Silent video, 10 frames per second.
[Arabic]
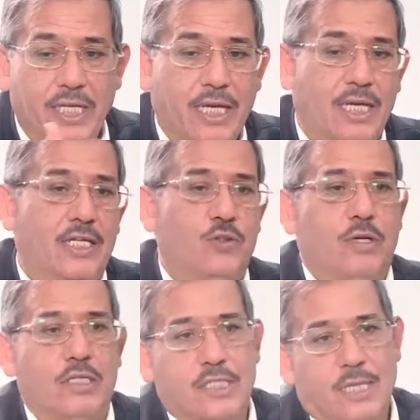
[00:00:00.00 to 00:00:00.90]
تحكي على
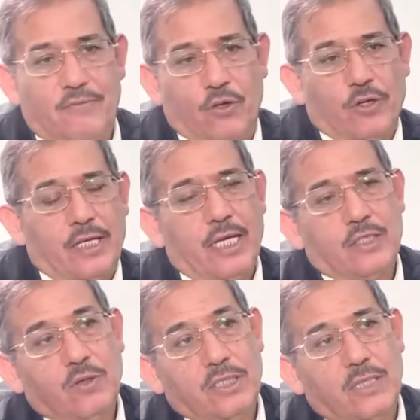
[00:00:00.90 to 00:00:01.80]
اشواق الشعب في
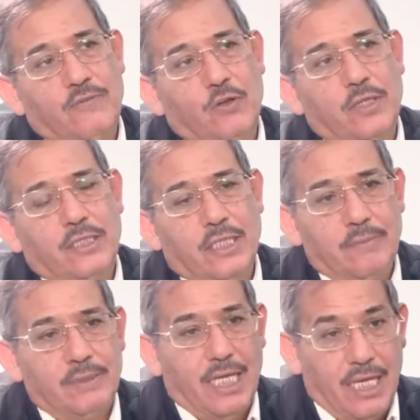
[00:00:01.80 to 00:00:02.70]
الحريه، اشواق الشعب في الحريه
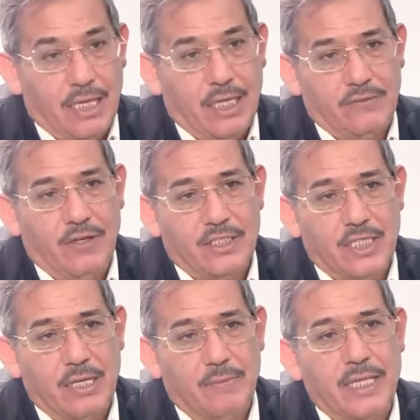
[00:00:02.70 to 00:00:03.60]
تقريبا تحققت في
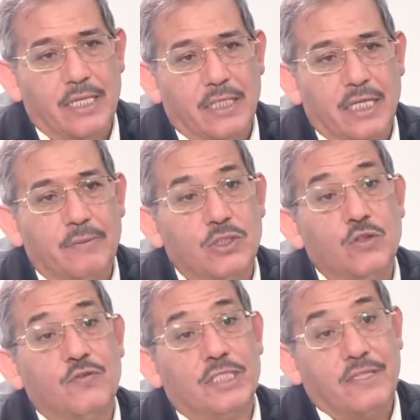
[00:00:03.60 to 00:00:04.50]
العشريه الماضيه، تقريبا
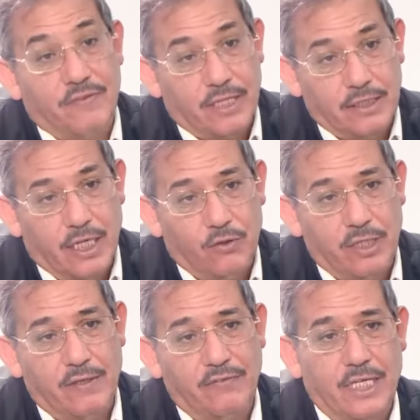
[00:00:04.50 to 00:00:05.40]
شفنا طفره نتاع
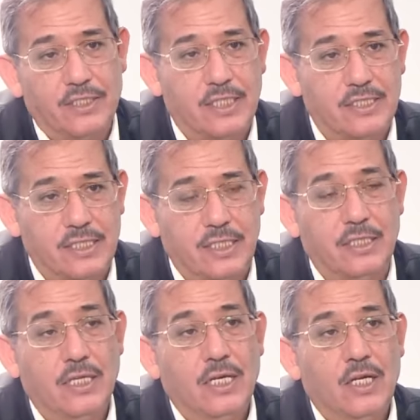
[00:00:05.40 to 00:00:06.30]
حريه في 10 سنين،